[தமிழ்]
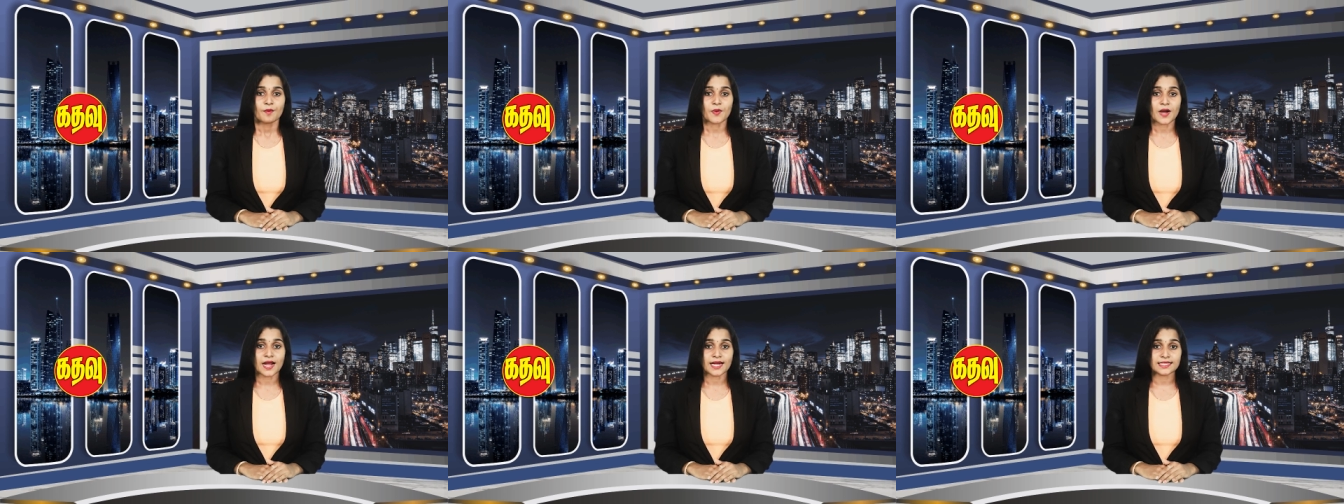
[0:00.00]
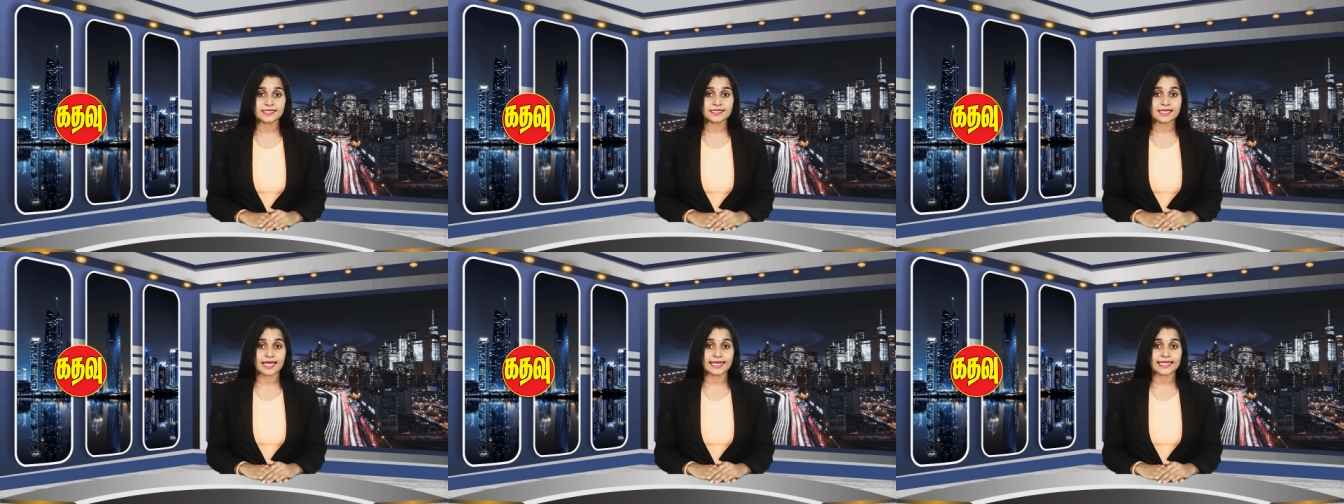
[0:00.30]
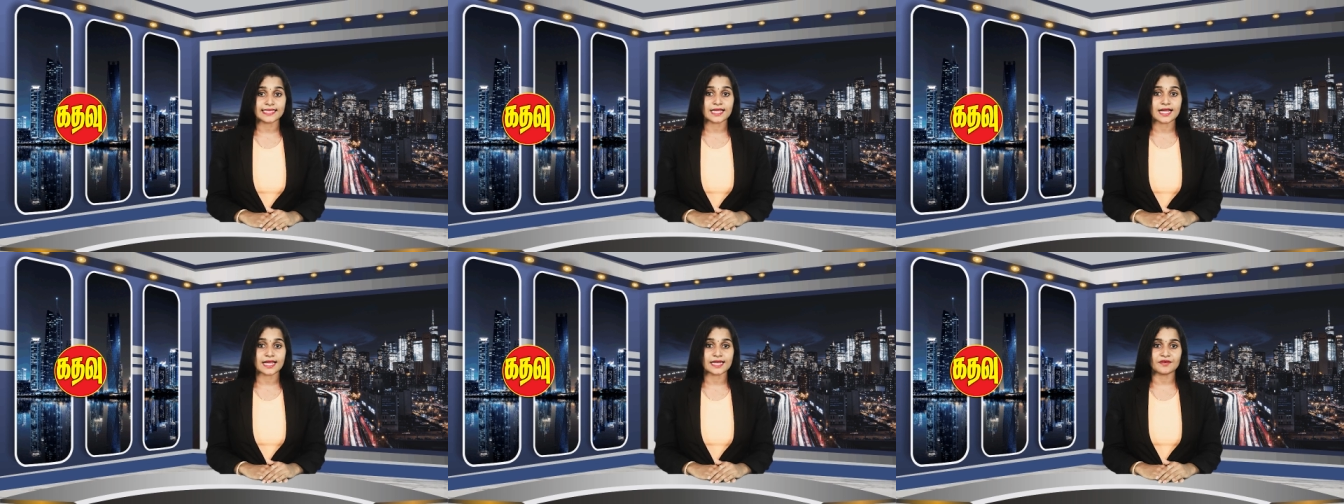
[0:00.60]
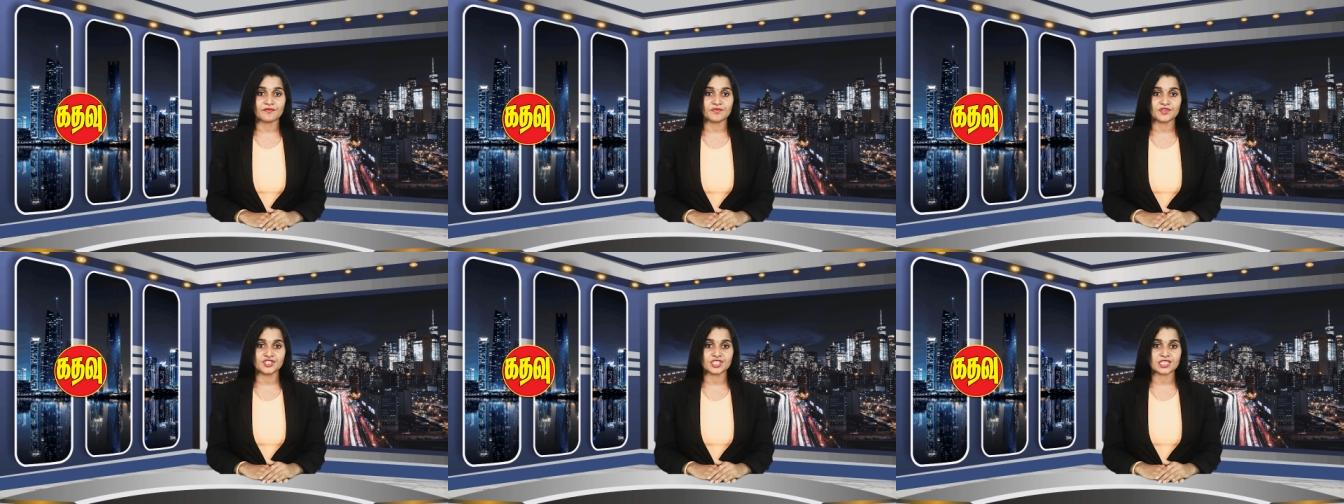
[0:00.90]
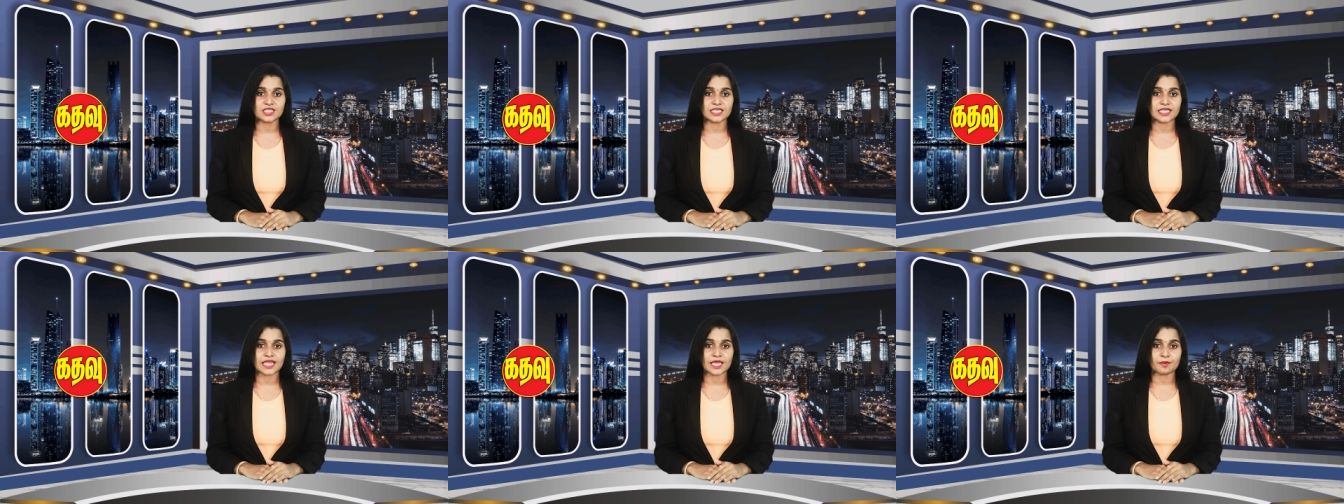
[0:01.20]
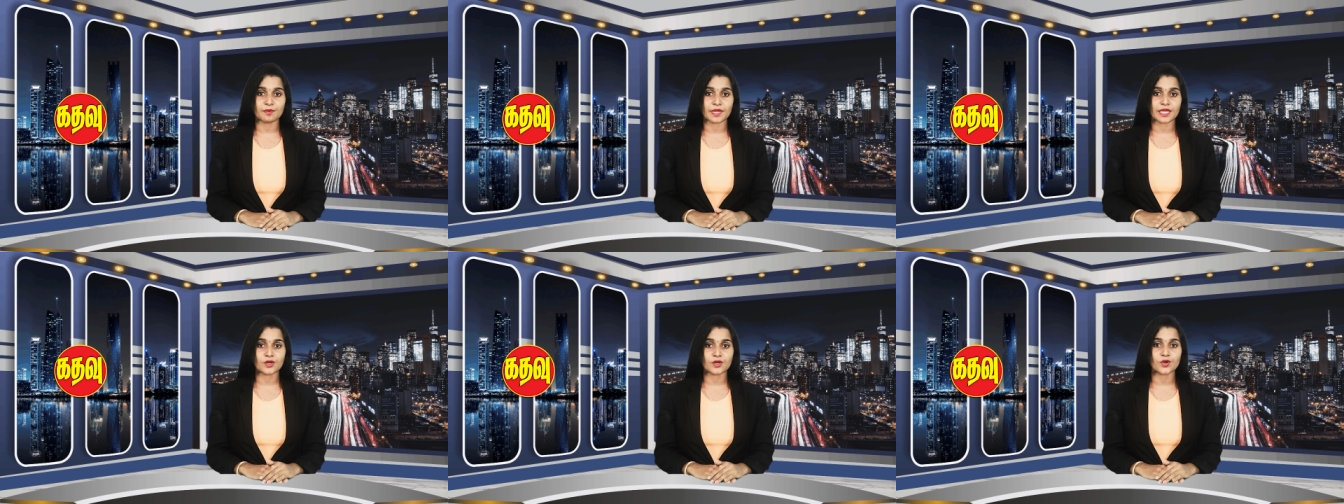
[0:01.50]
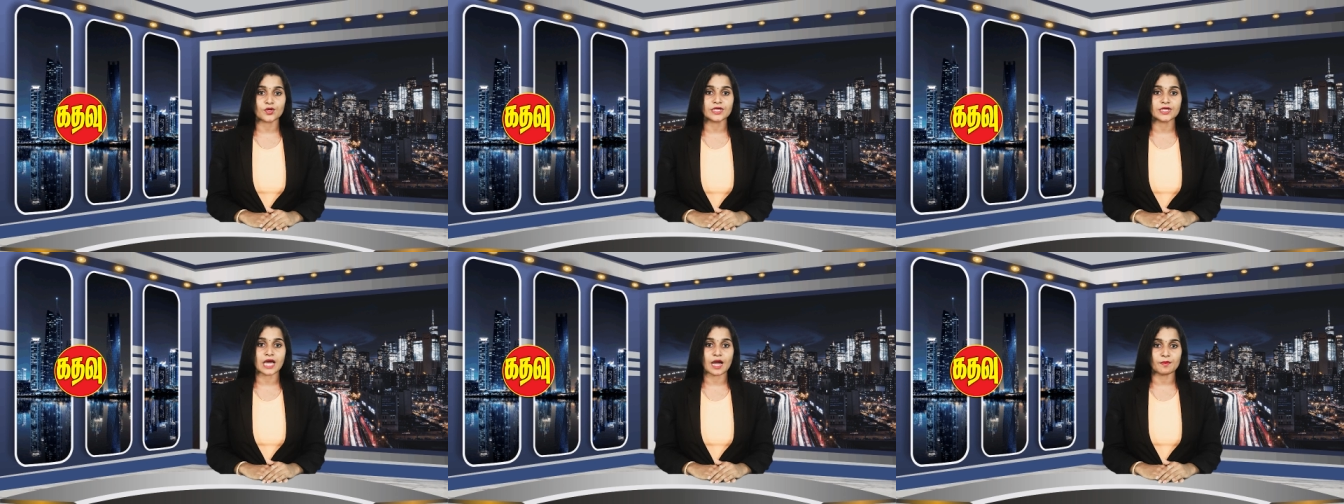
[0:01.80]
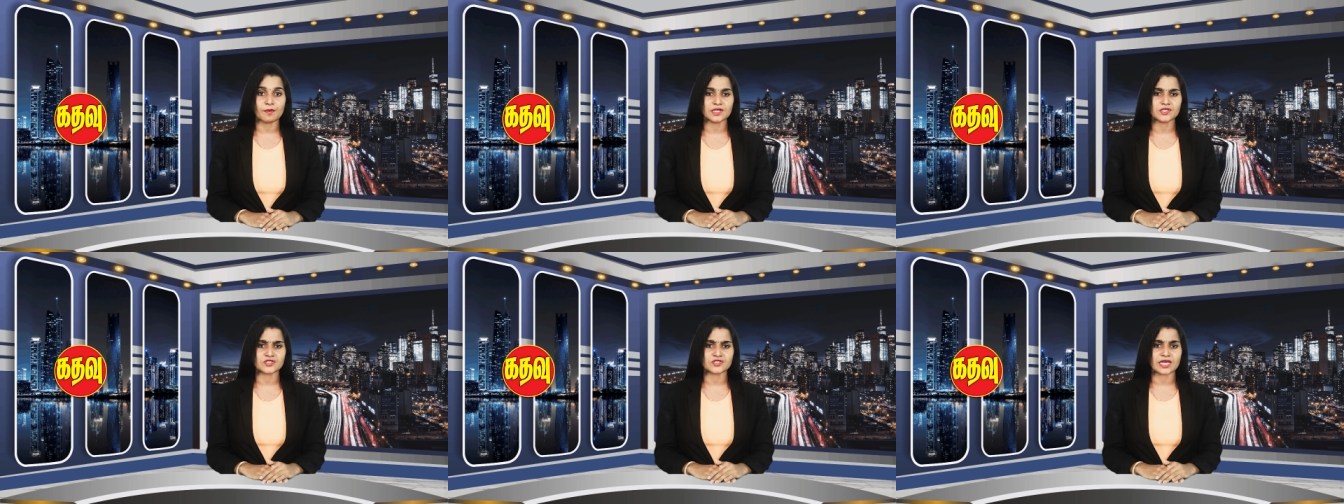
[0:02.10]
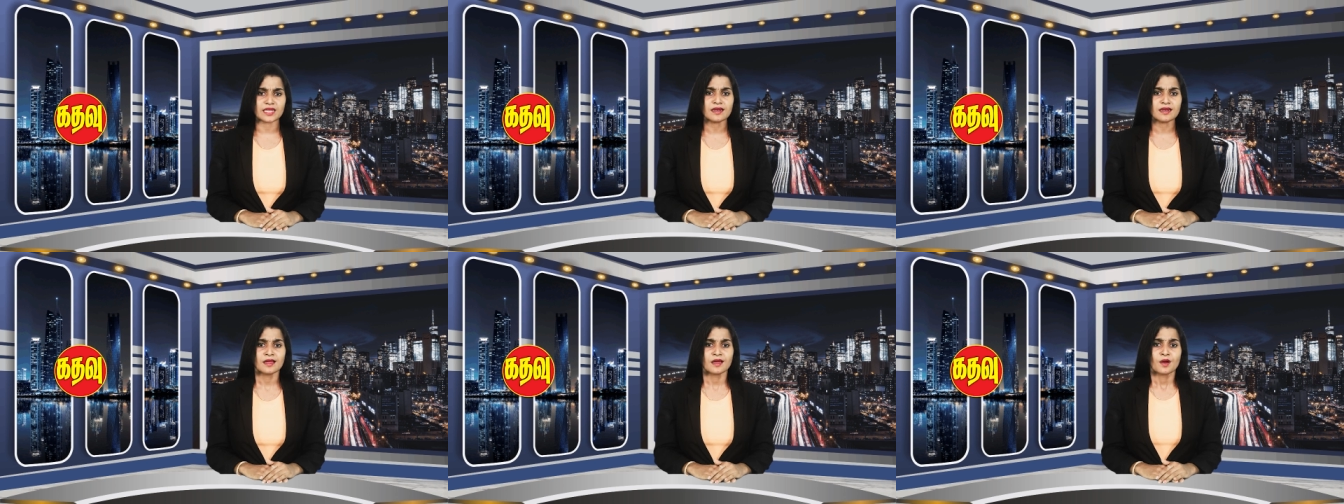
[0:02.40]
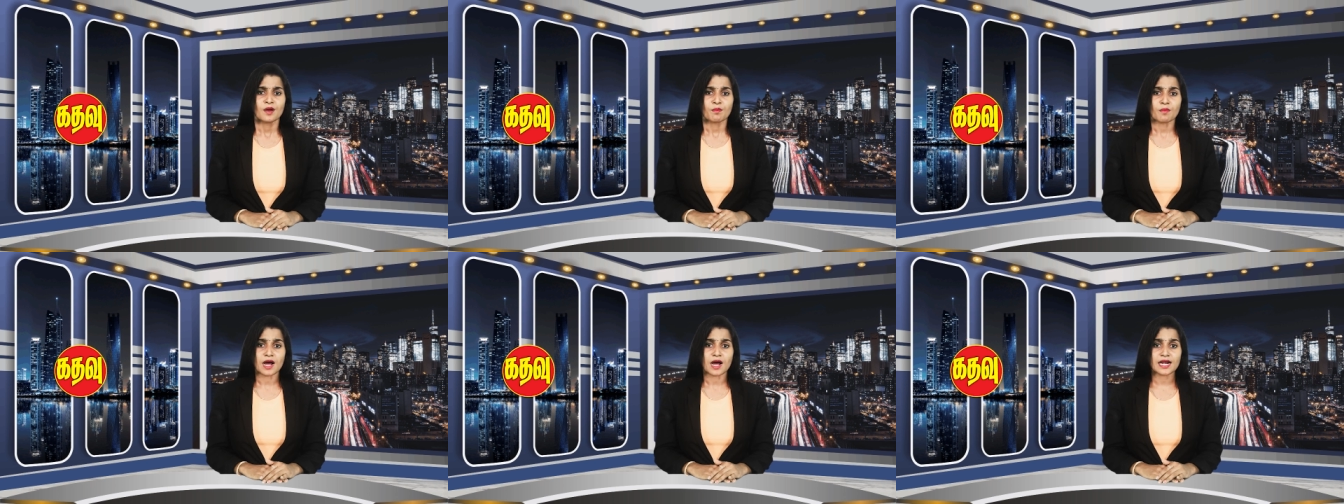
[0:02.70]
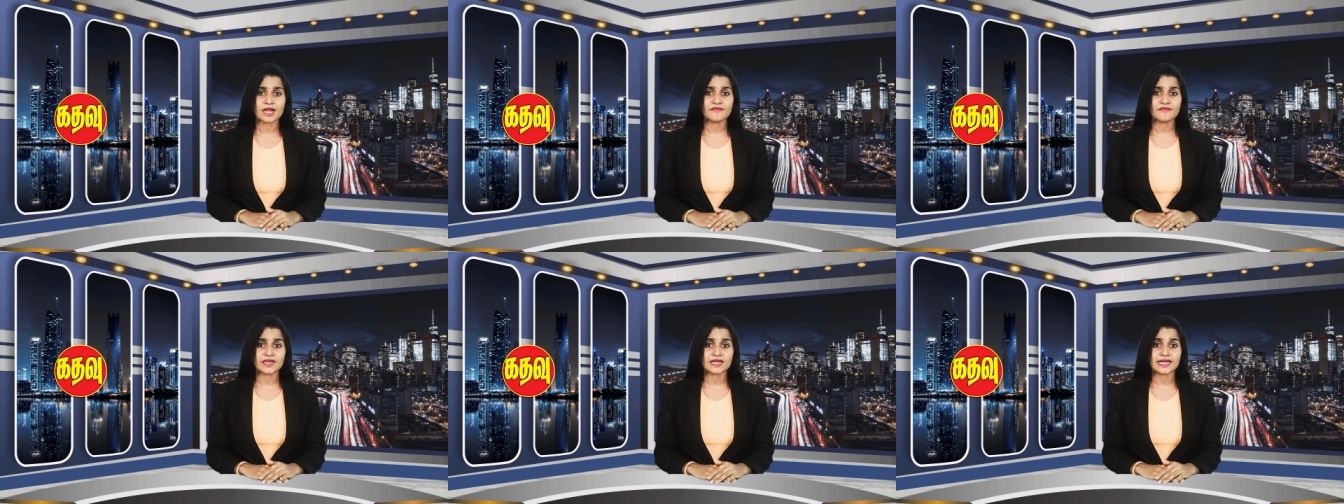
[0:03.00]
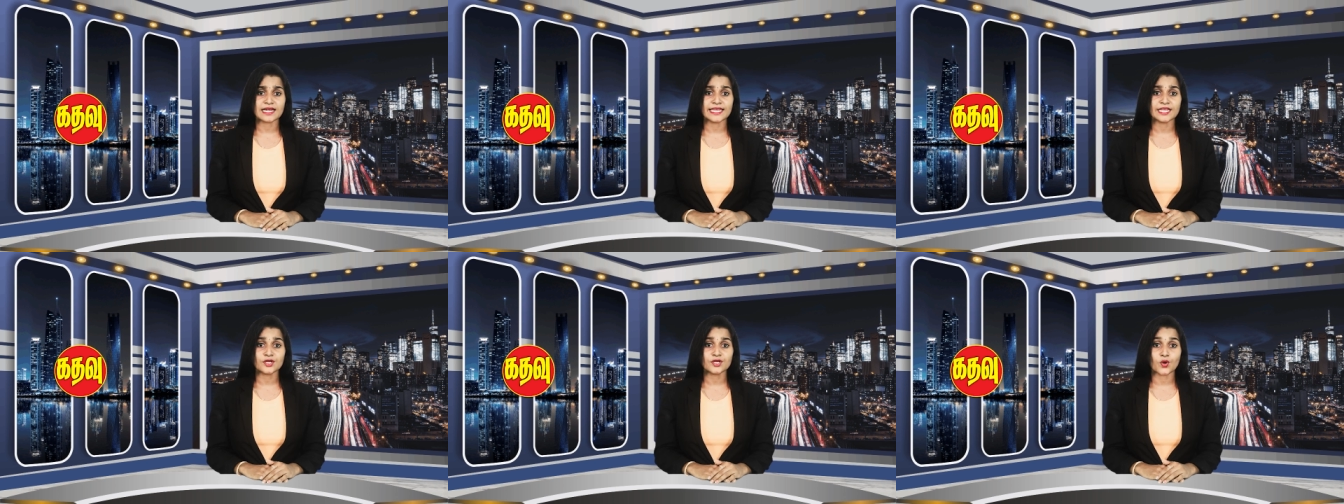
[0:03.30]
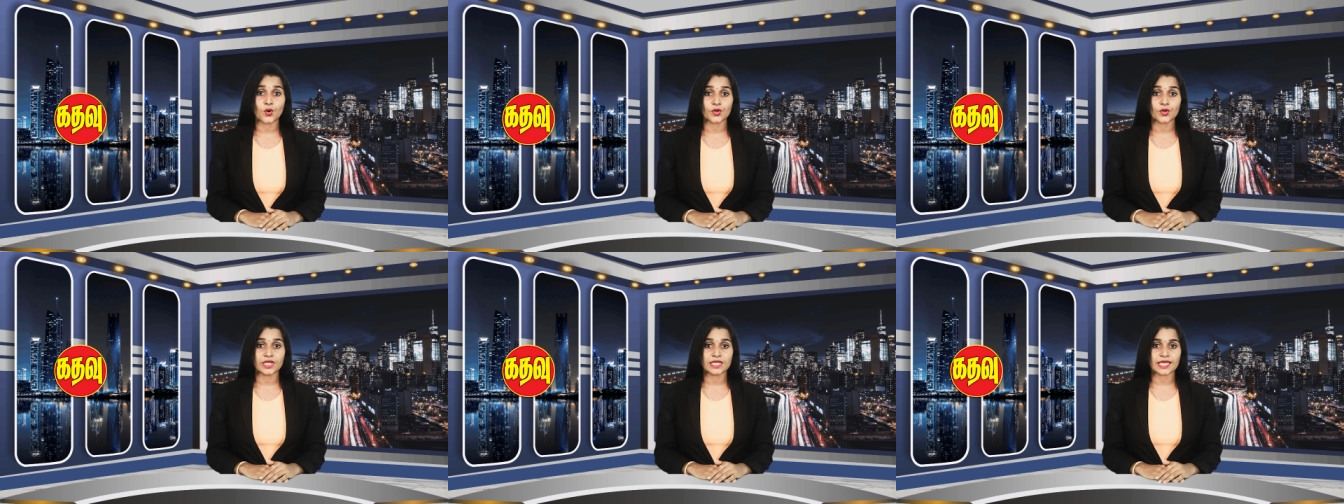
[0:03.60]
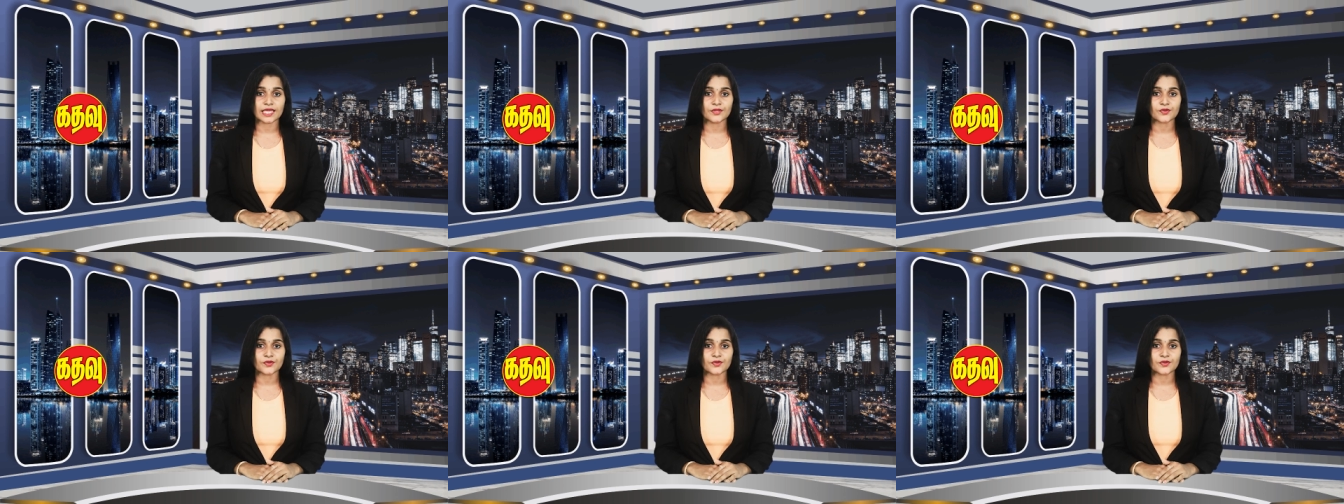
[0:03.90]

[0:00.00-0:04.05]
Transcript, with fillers: பாடசாலைக்கான விஜயத்தினை மேற்கொண்ட அமைச்சர் மாணவர்களின் கோரிக்கை